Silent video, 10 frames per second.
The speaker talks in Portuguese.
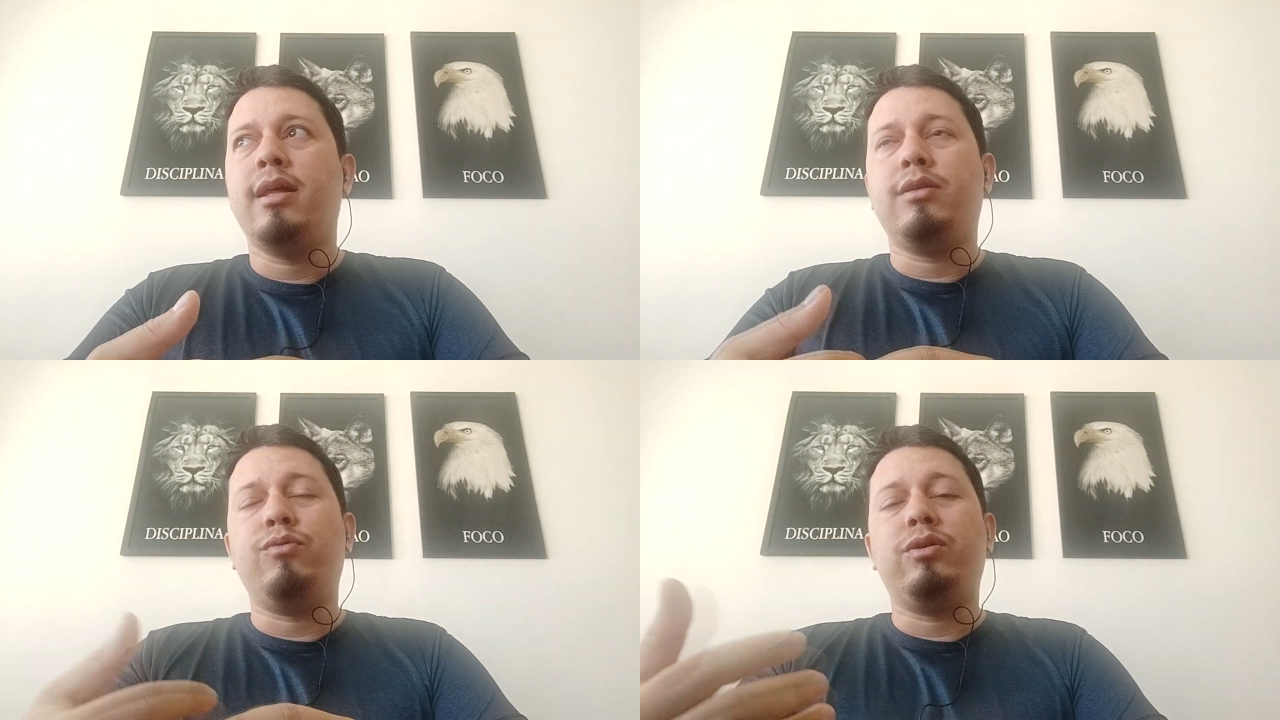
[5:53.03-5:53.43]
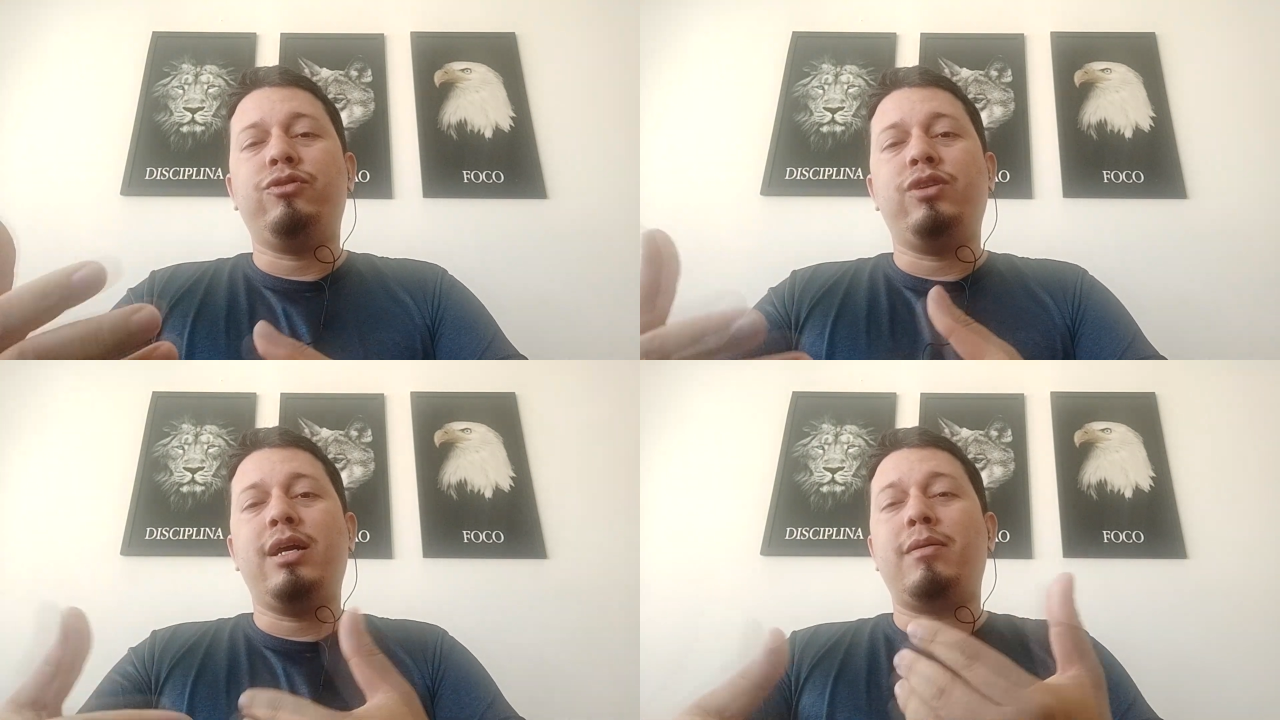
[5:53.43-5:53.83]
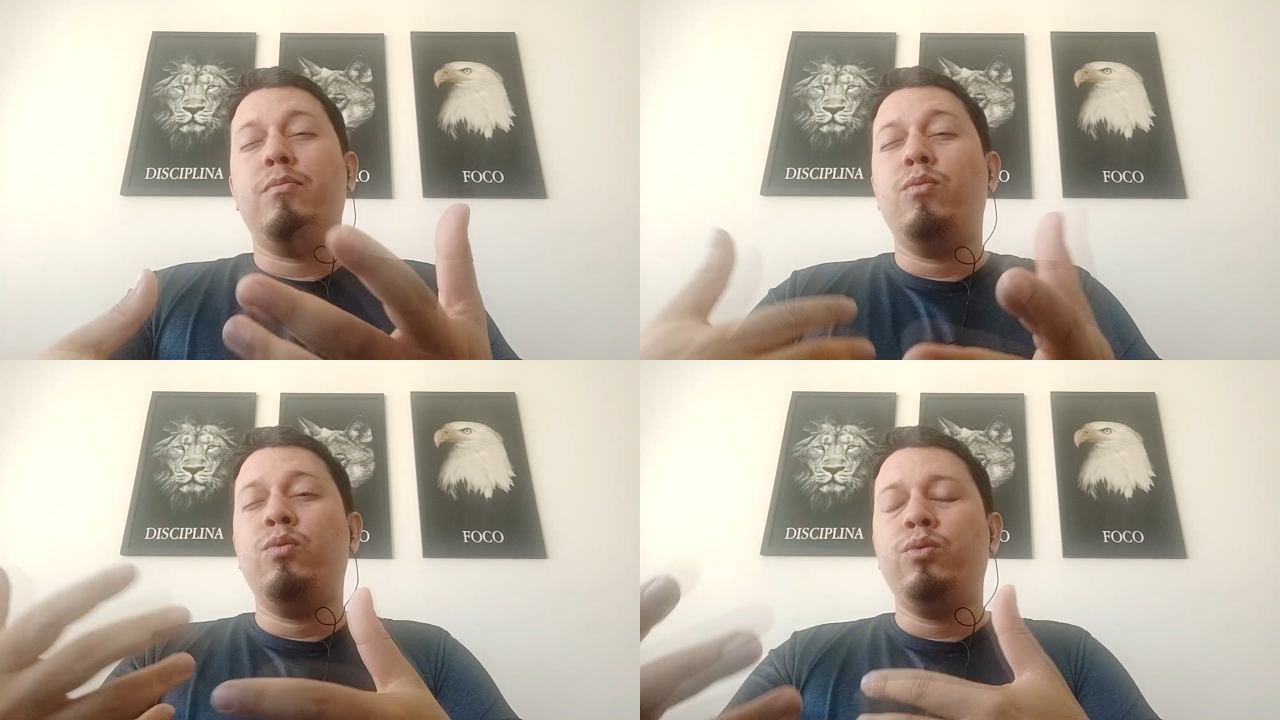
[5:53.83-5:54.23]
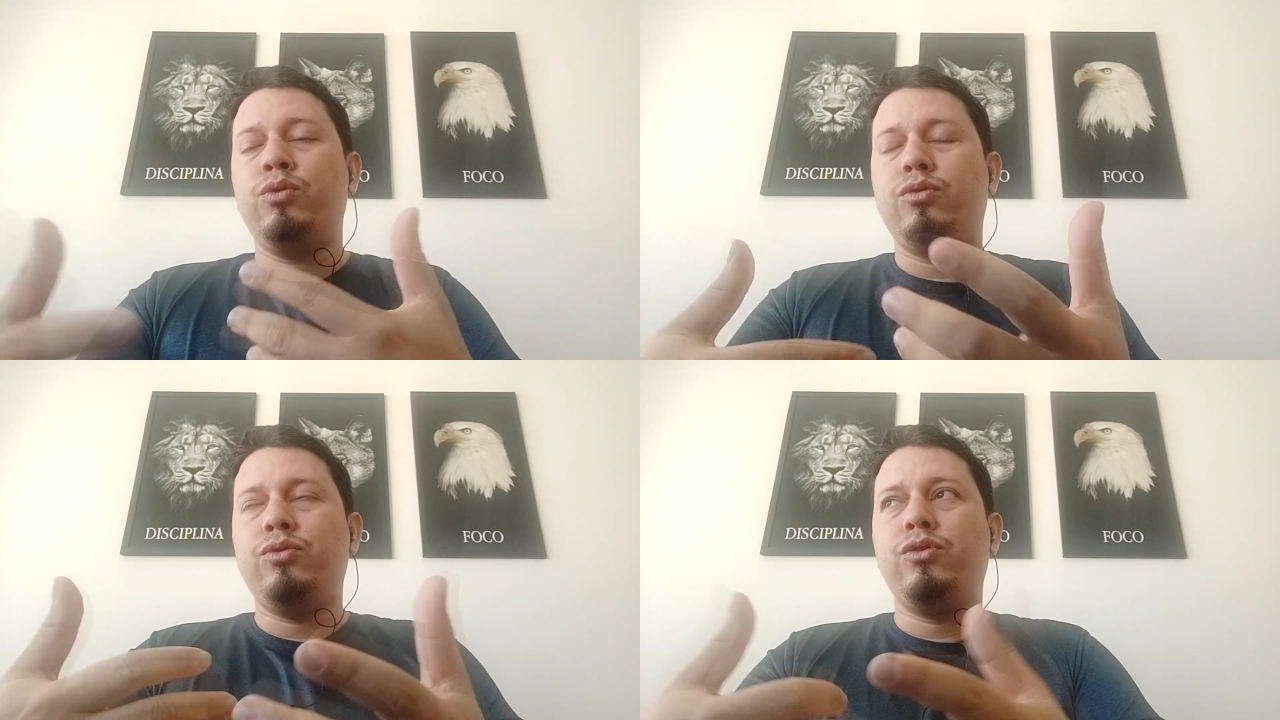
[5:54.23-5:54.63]
Então gera
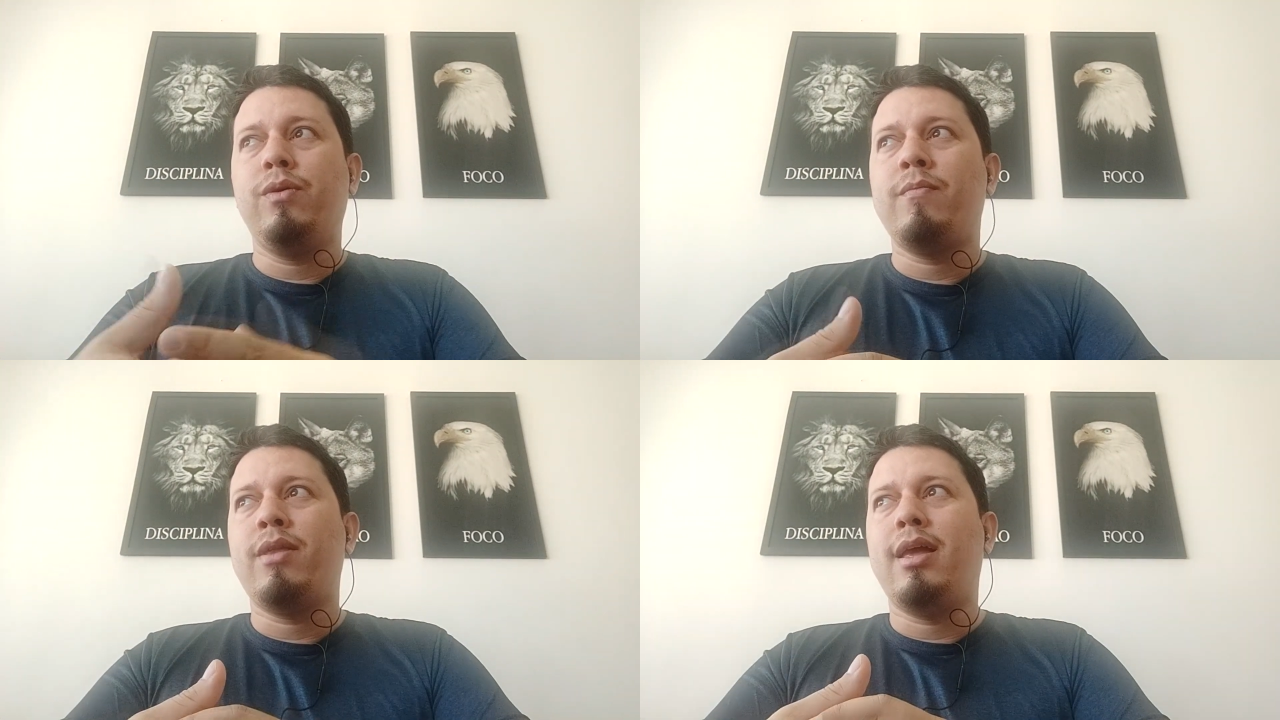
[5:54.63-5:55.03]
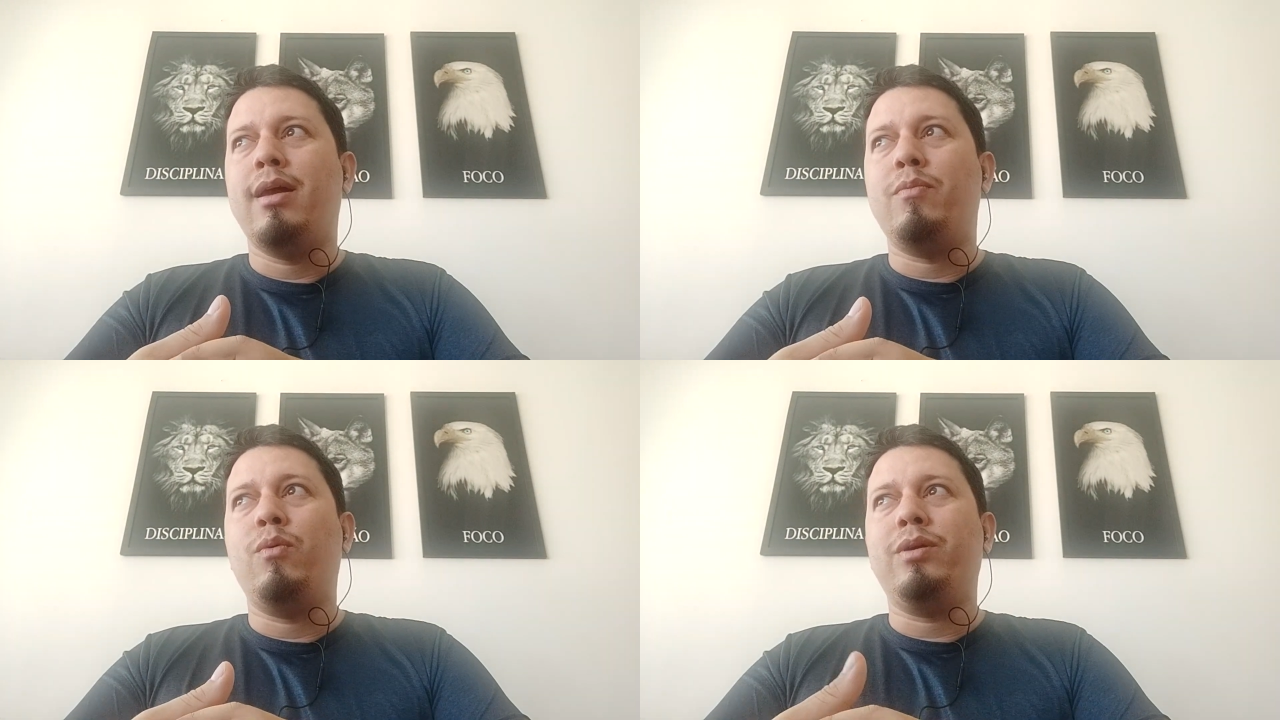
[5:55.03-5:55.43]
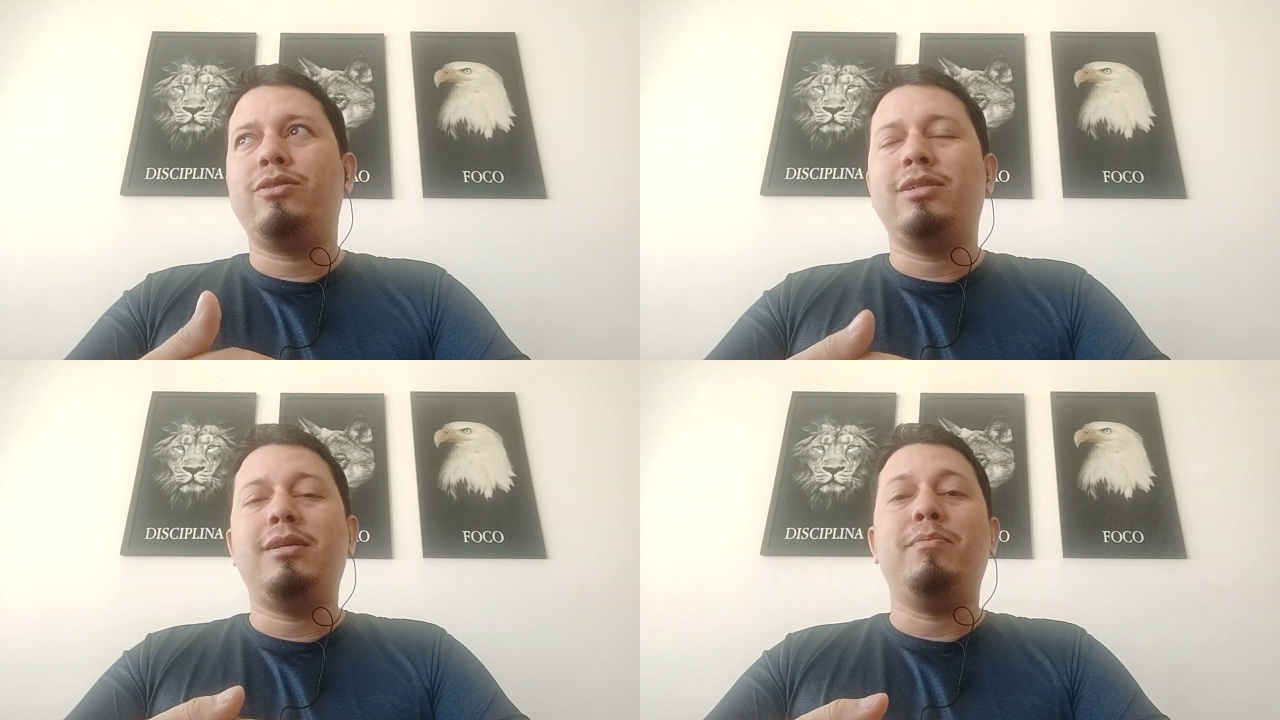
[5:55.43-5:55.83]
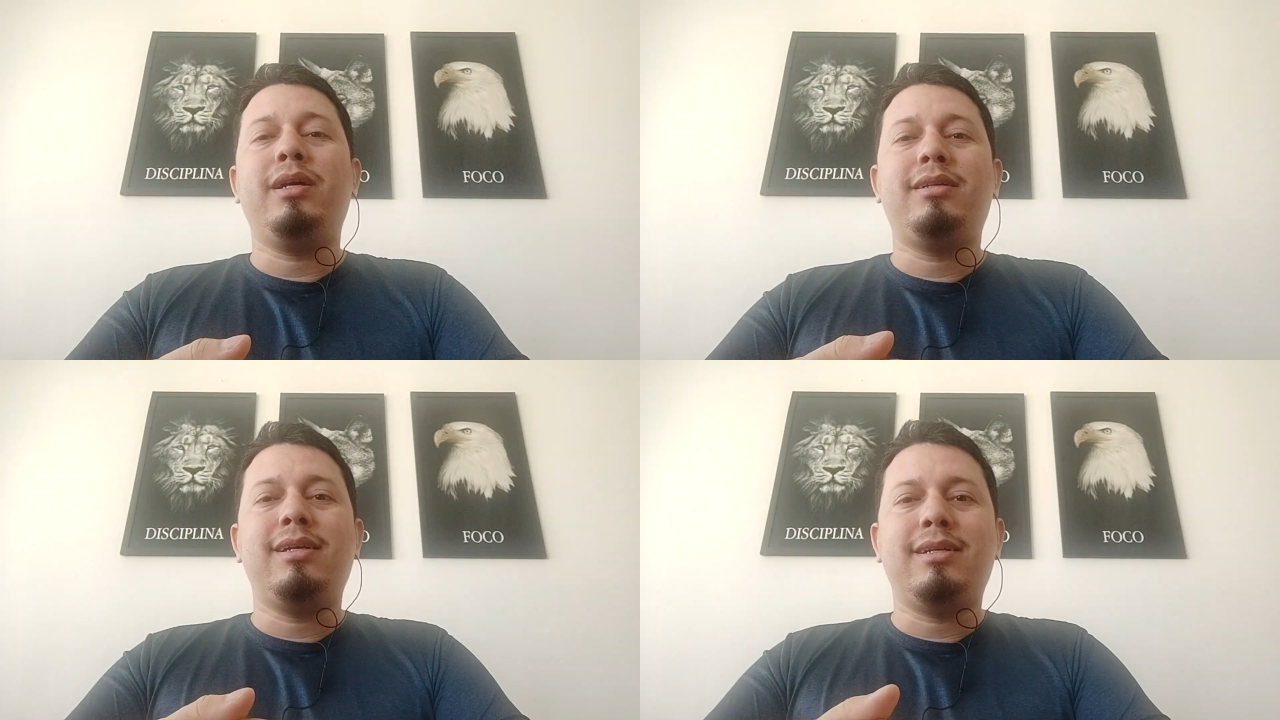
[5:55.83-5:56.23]
muitos é, momentos ali
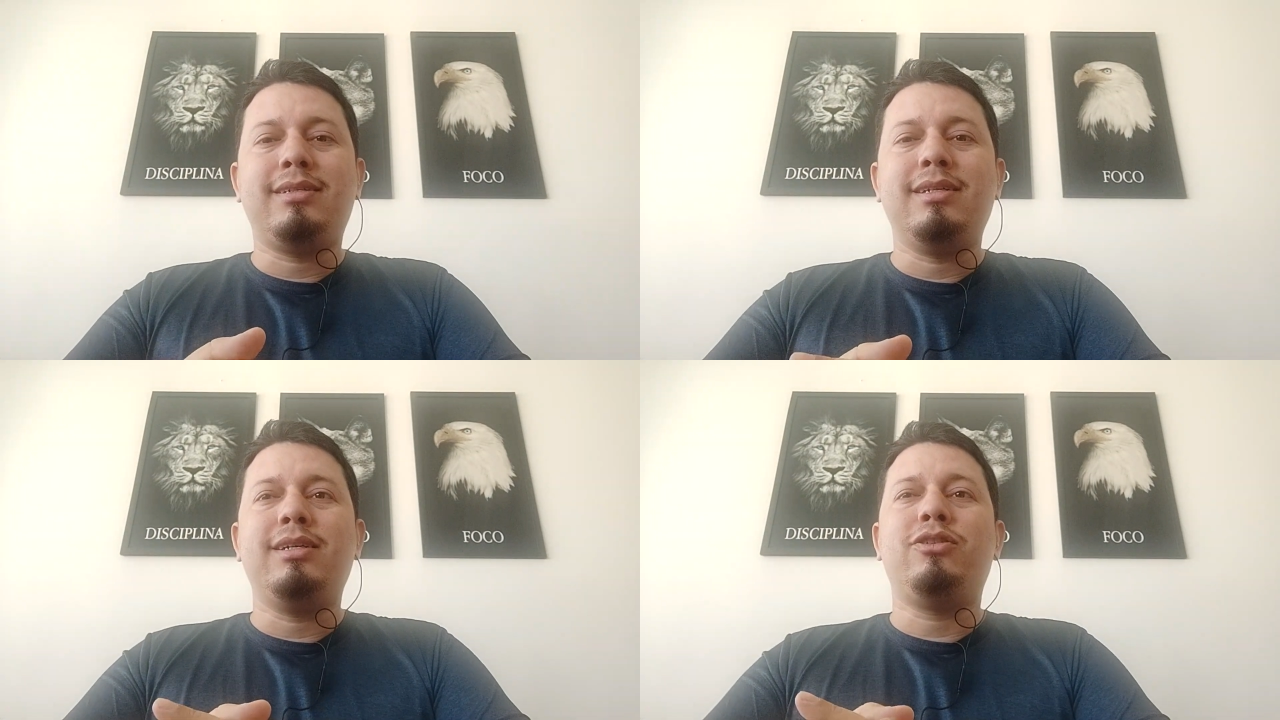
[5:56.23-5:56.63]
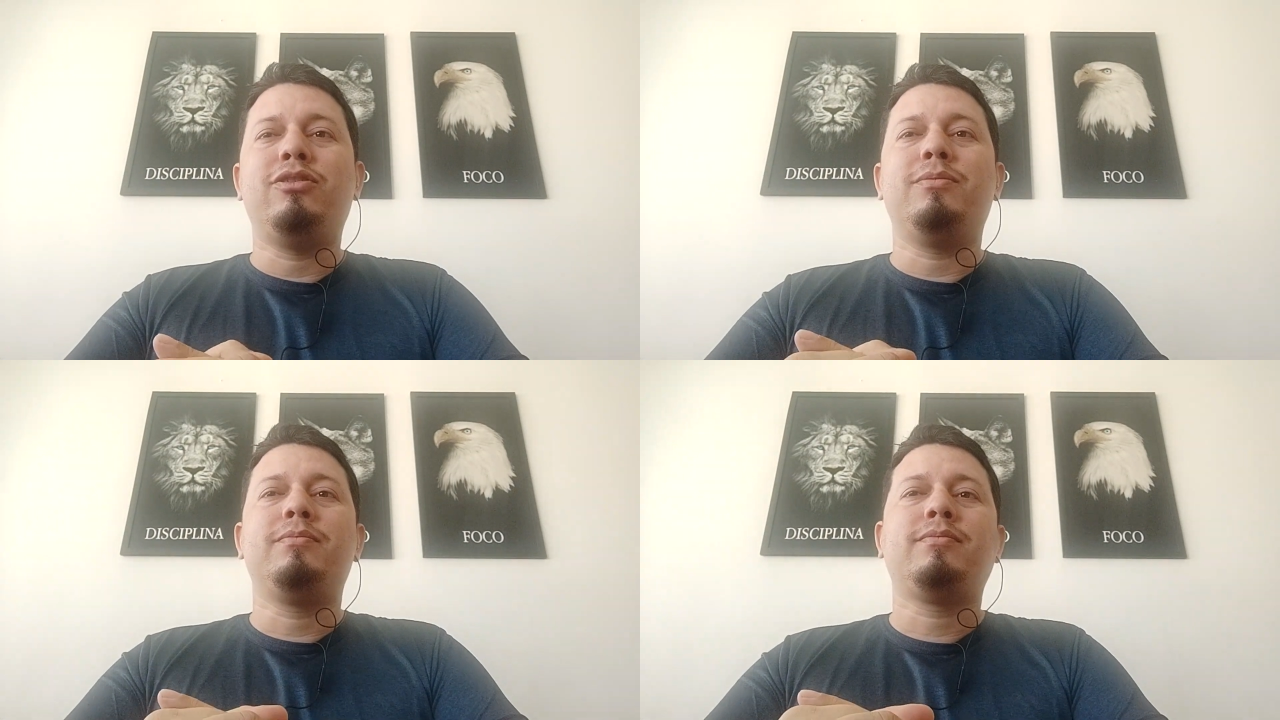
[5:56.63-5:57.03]
bem interessantes